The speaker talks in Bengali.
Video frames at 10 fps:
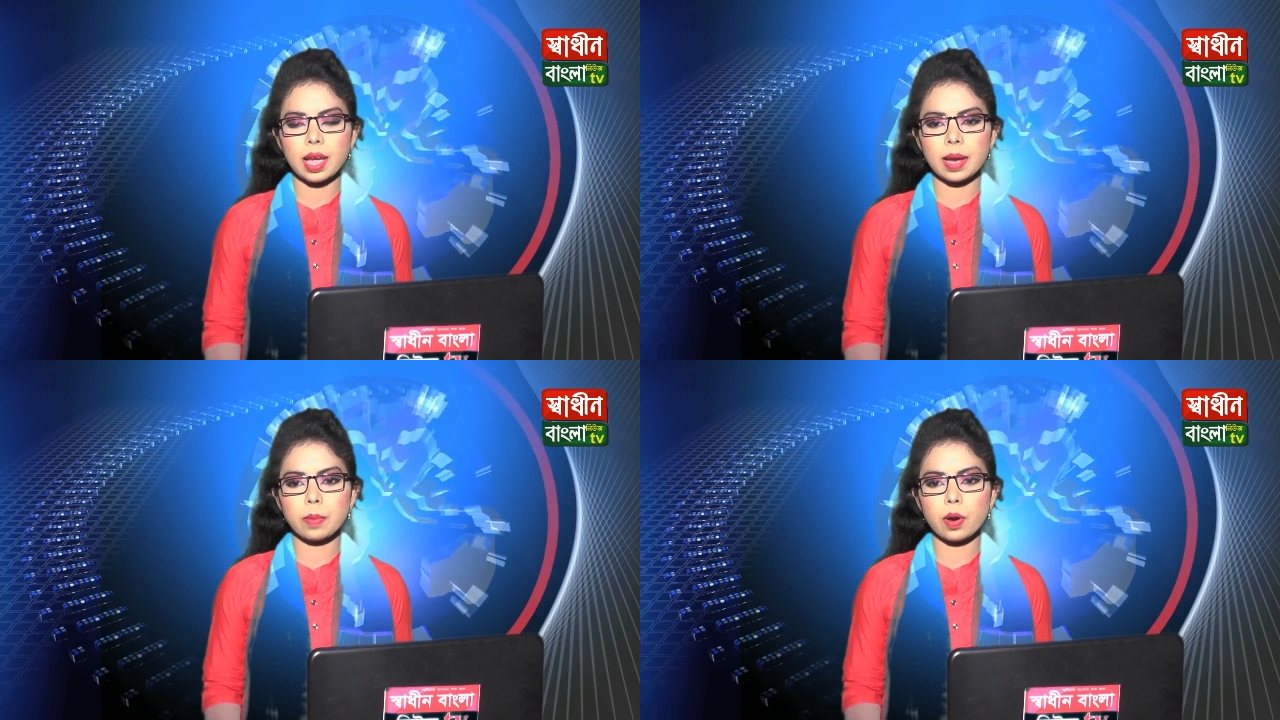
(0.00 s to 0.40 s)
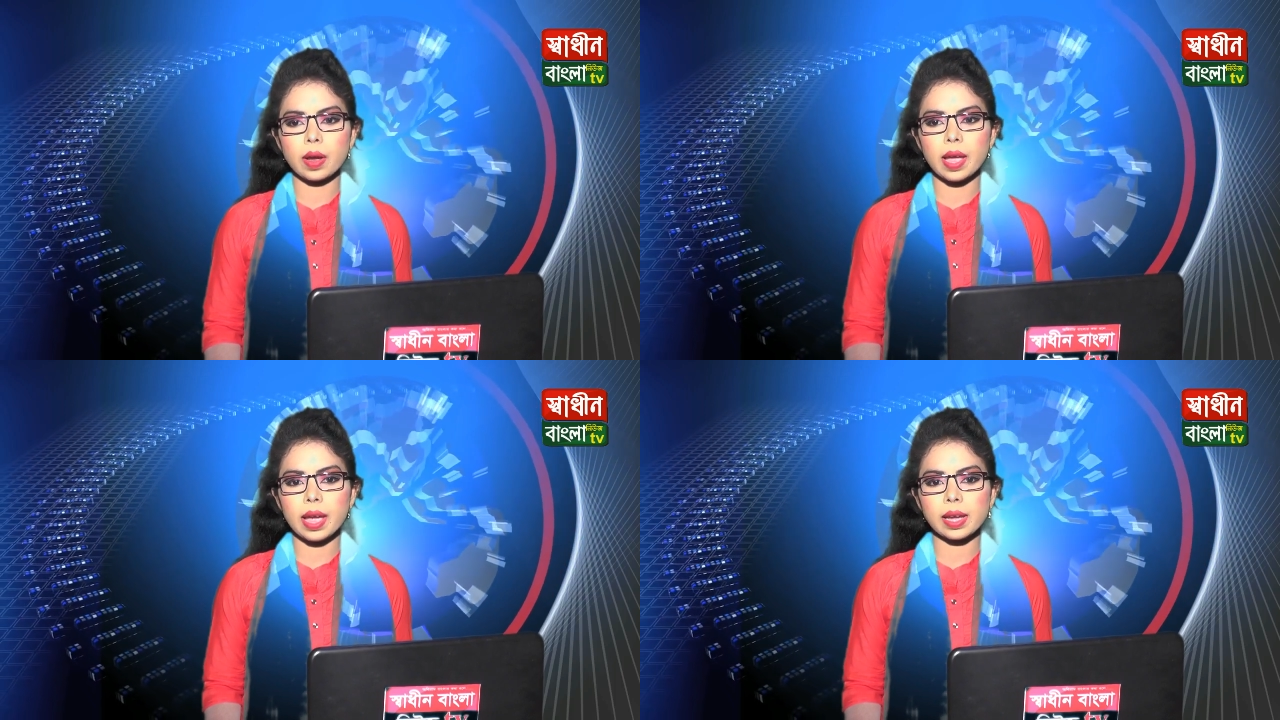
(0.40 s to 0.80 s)
এবং
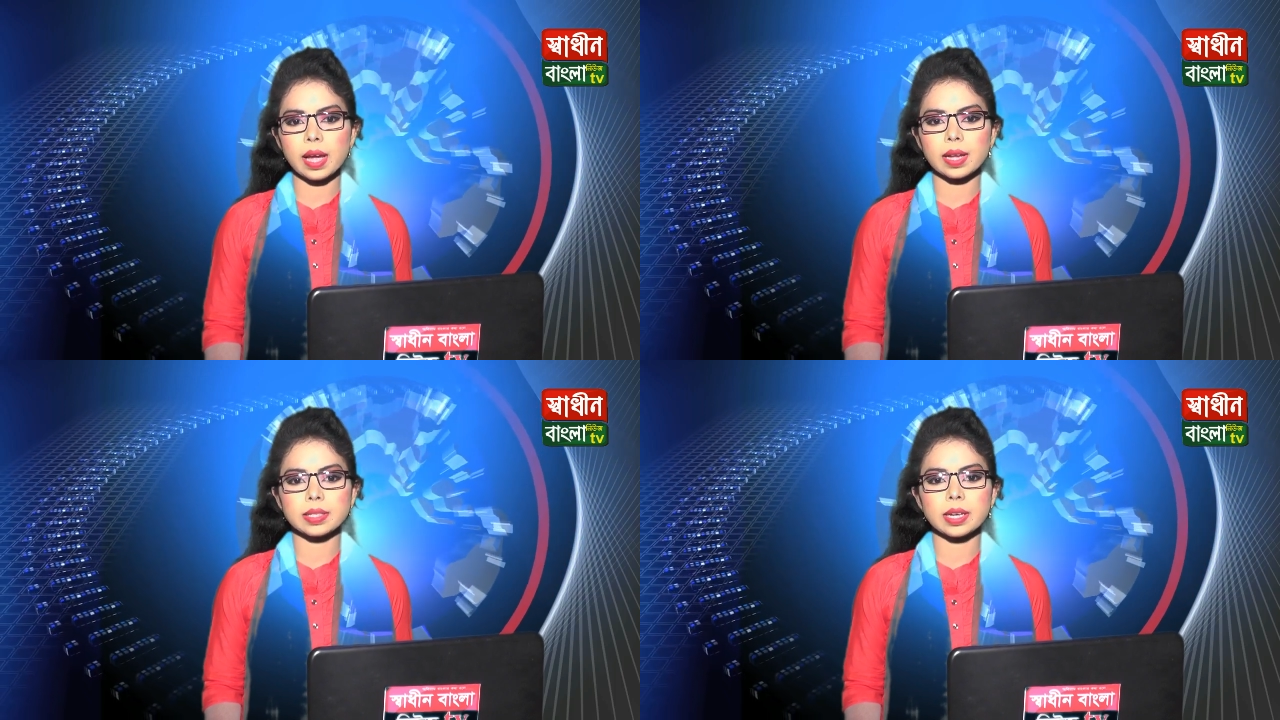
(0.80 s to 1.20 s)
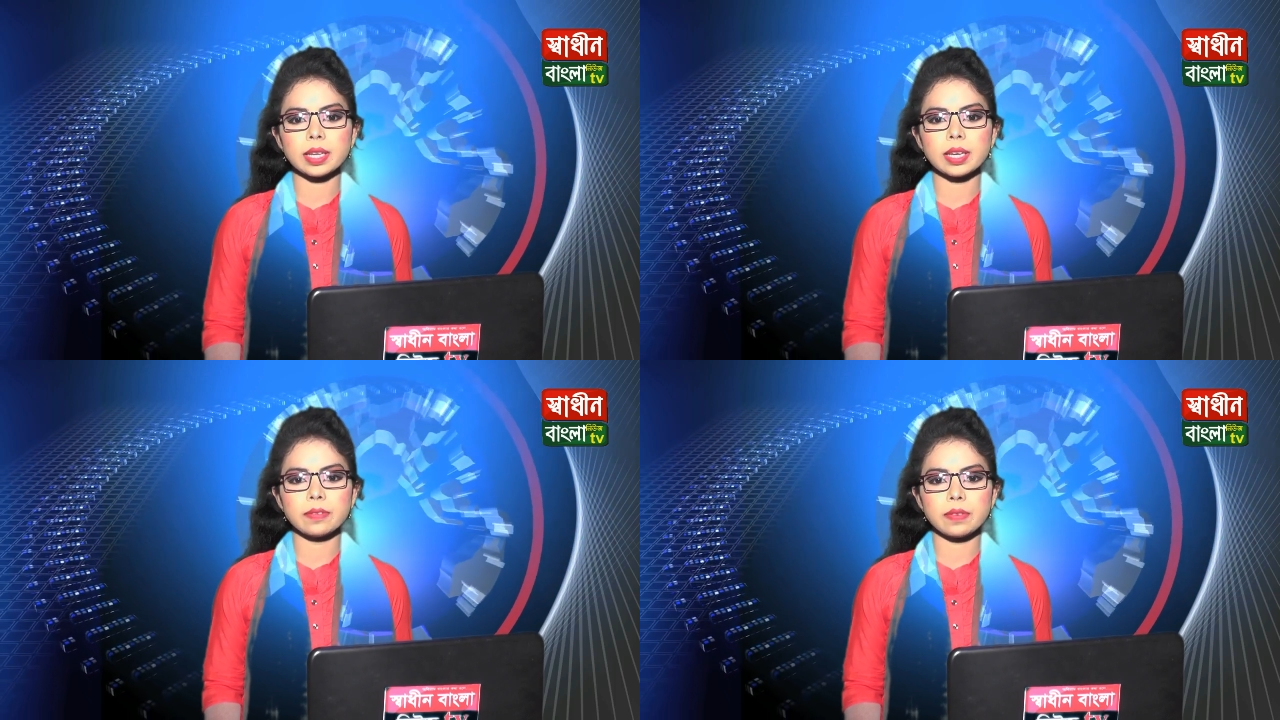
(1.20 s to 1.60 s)
এক হাজার
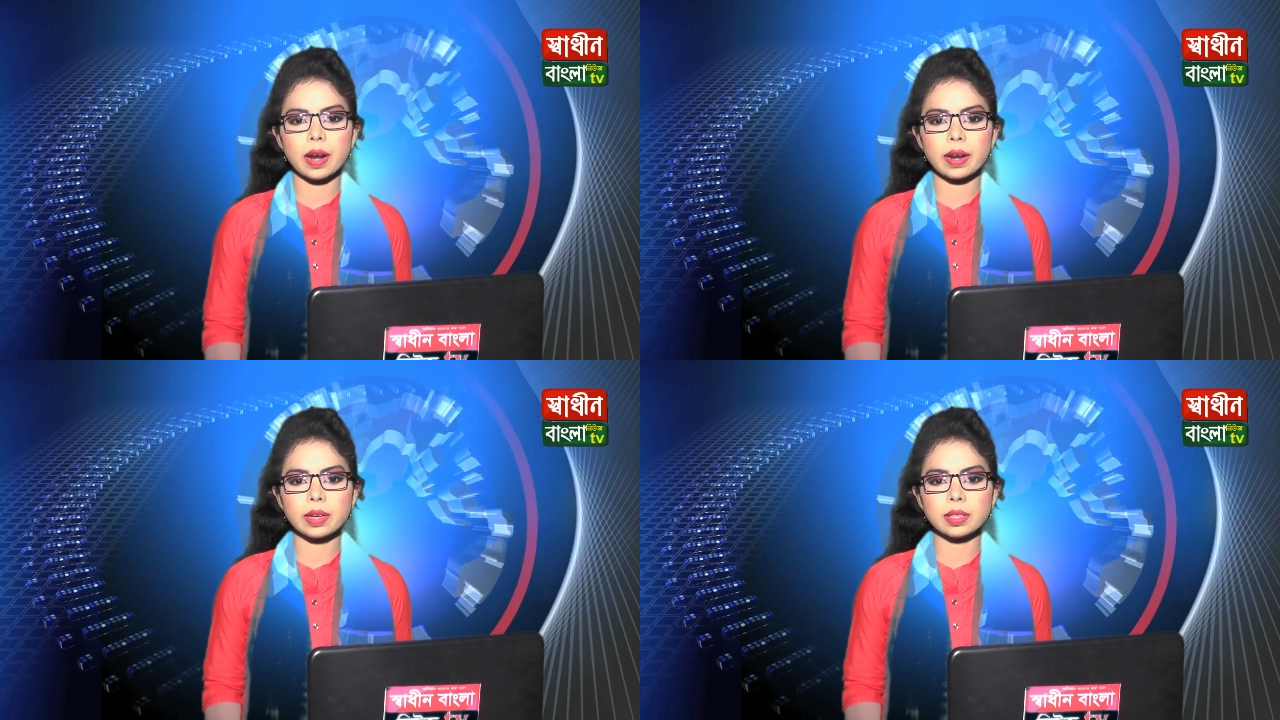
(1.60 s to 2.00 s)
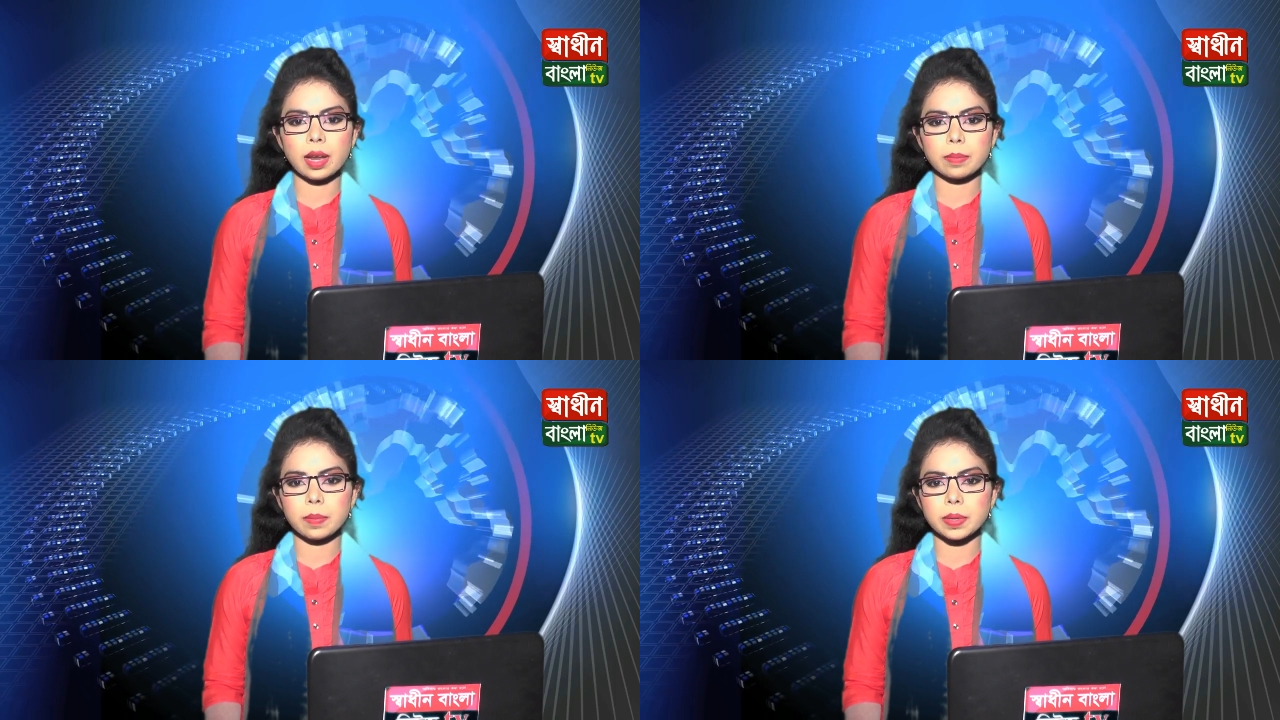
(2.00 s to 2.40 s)
ইনফ্রারেড
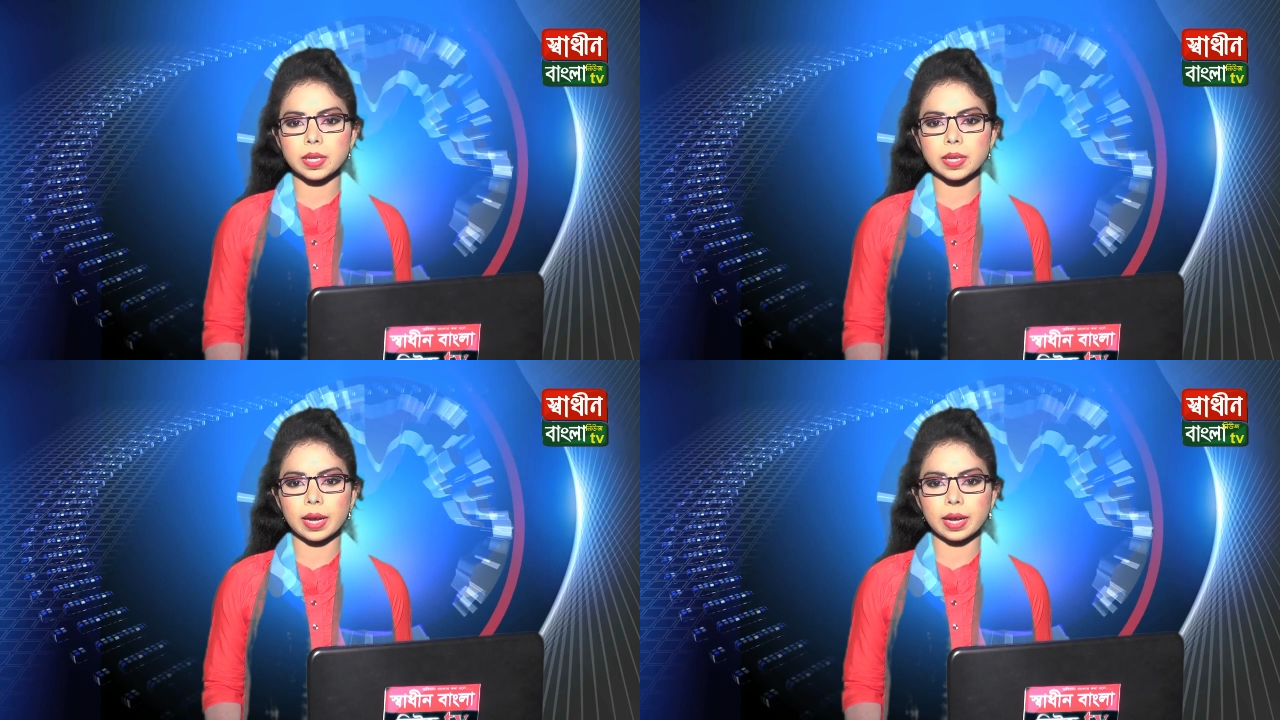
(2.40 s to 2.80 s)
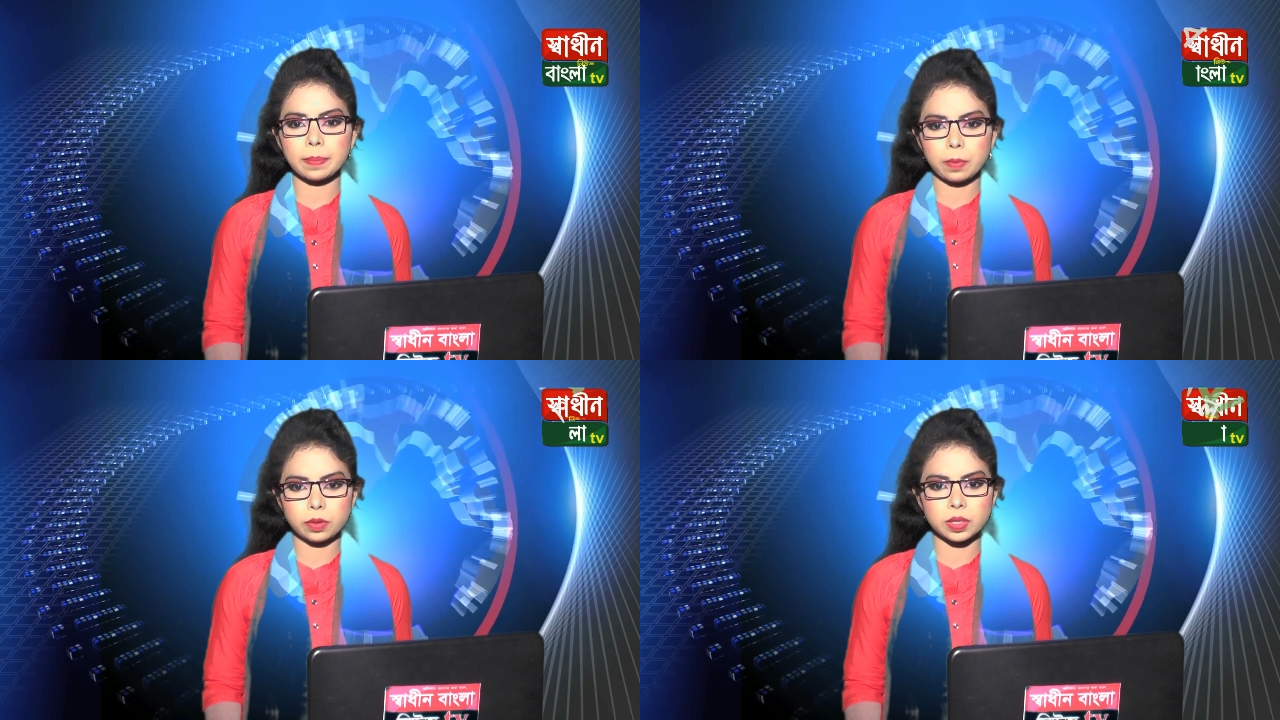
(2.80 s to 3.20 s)
থার্মোমিটার ঢাকায়
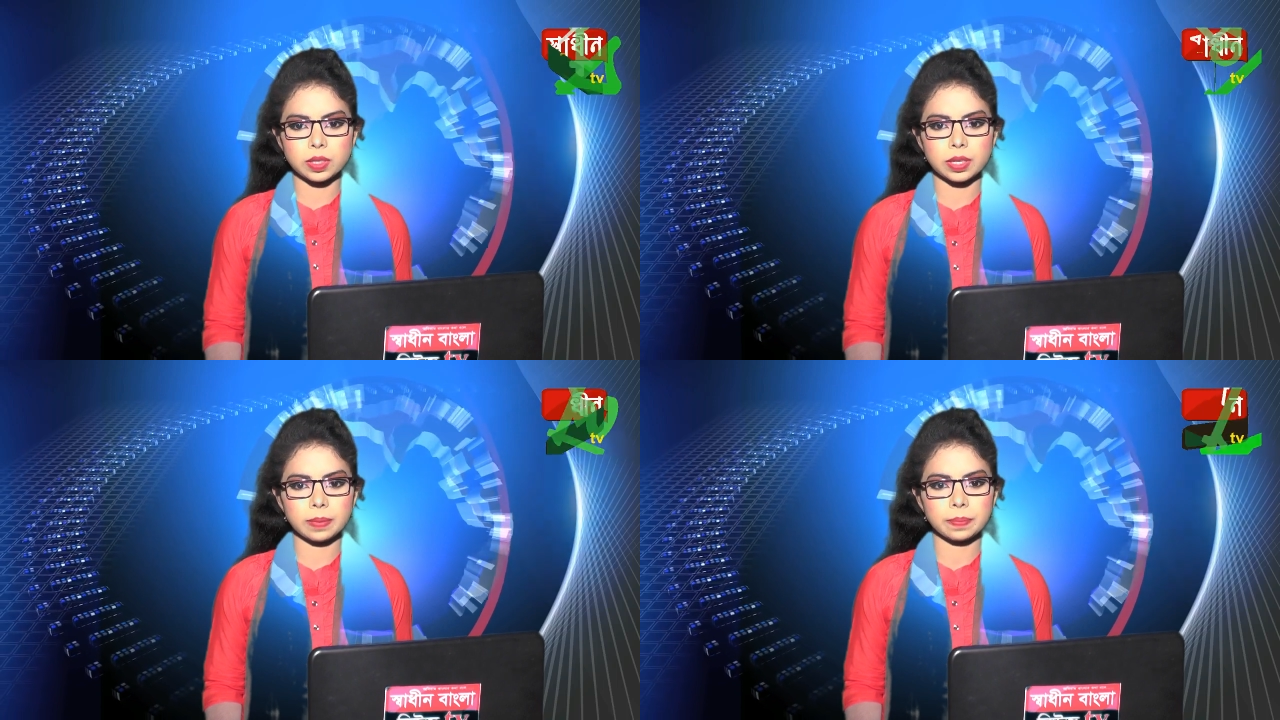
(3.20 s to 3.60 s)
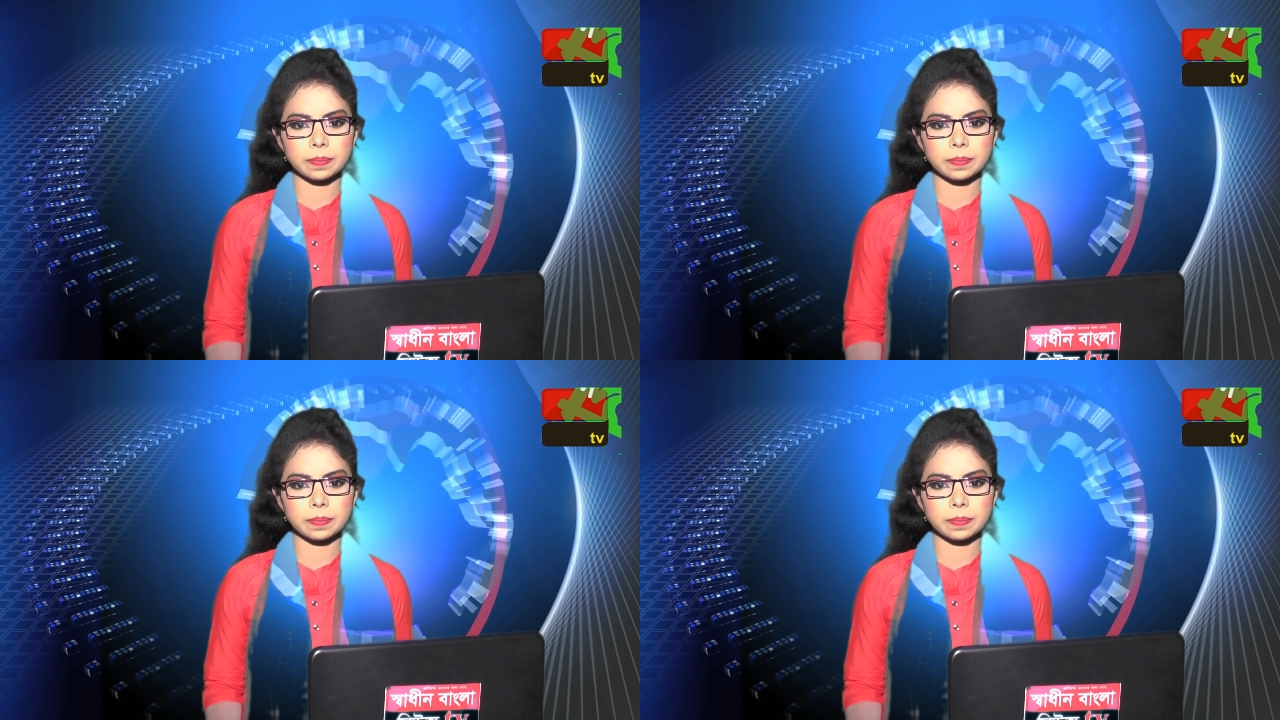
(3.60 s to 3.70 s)
পৌঁছেছে